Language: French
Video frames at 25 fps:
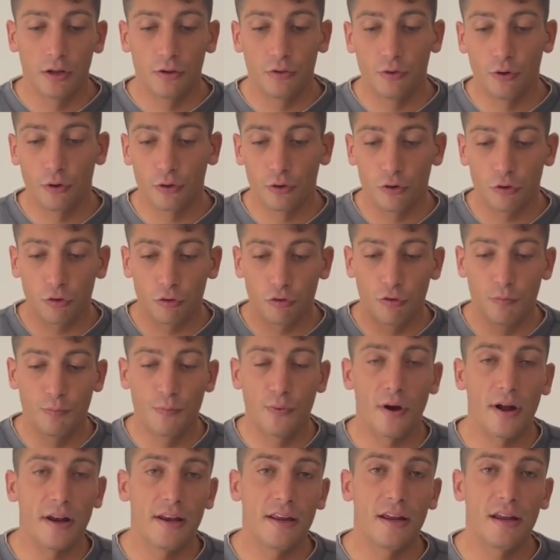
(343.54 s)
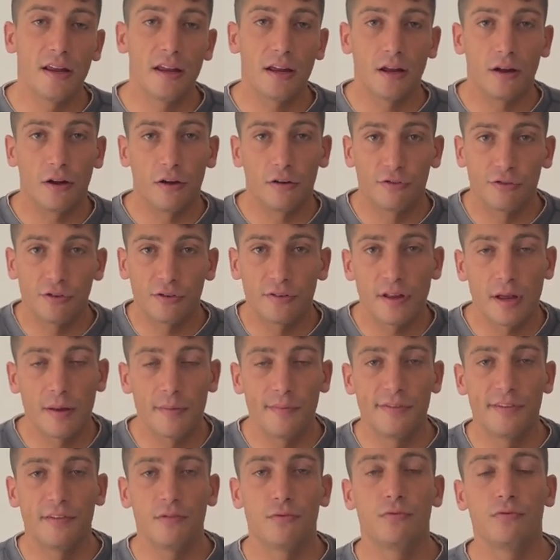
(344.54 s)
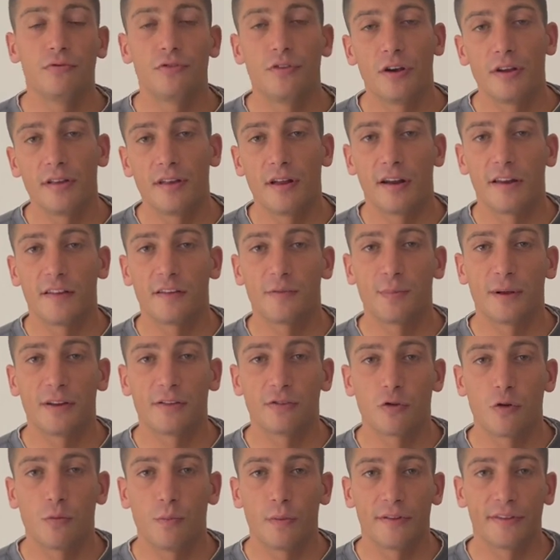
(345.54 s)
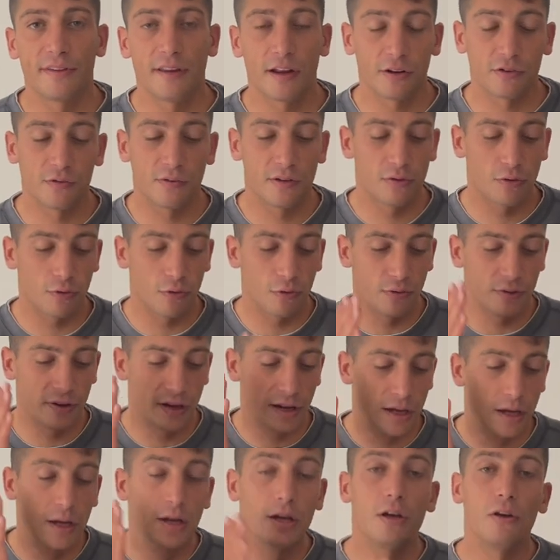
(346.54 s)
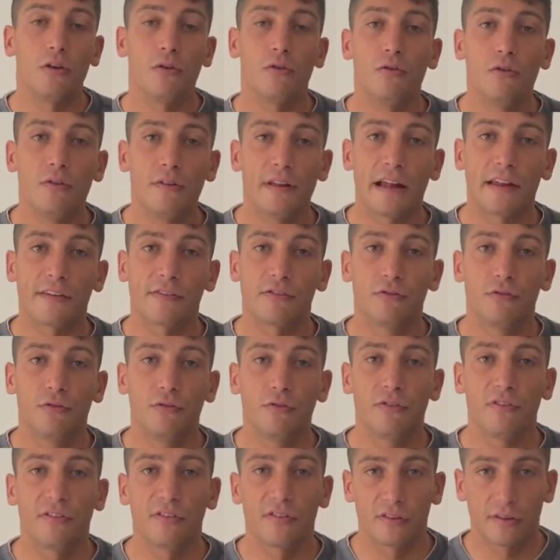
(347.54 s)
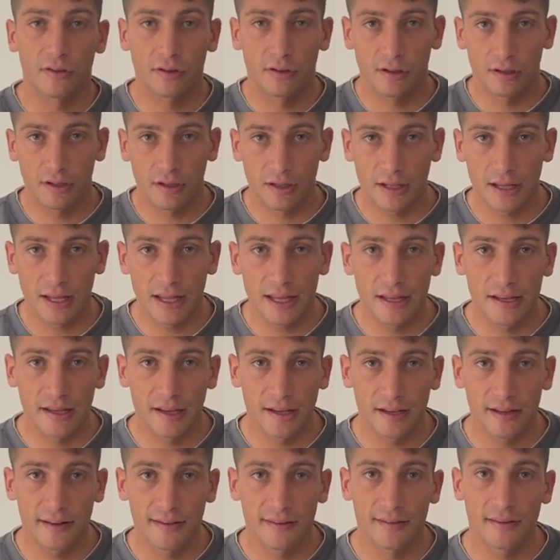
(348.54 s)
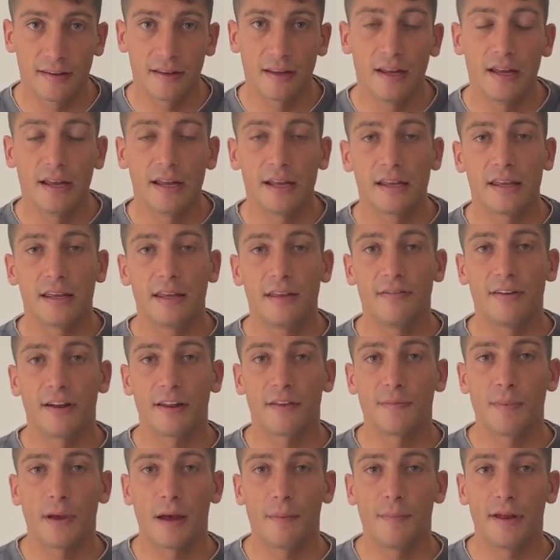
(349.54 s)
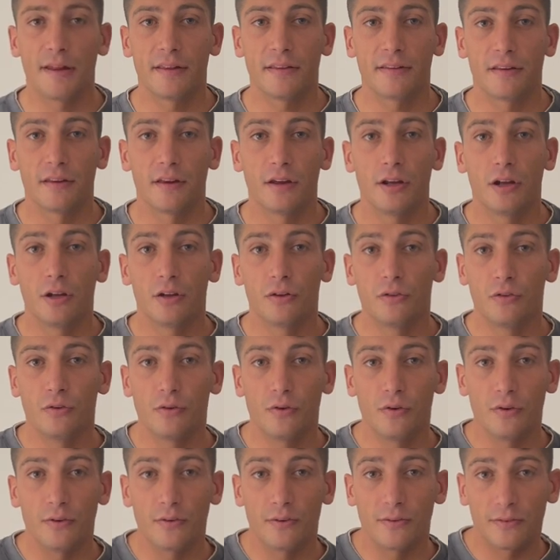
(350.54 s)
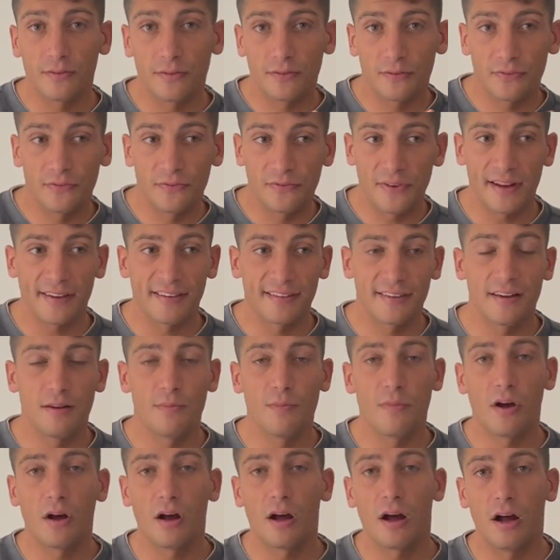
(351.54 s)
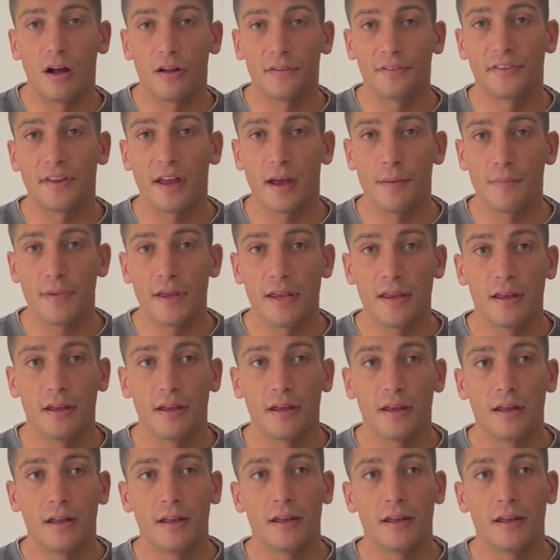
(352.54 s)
Donc tu peux aller euh, jeter un petit coup d'œil dans l'espace commentaire. Je vais te donner une astuce écrite qui va te permettre de facilement entamer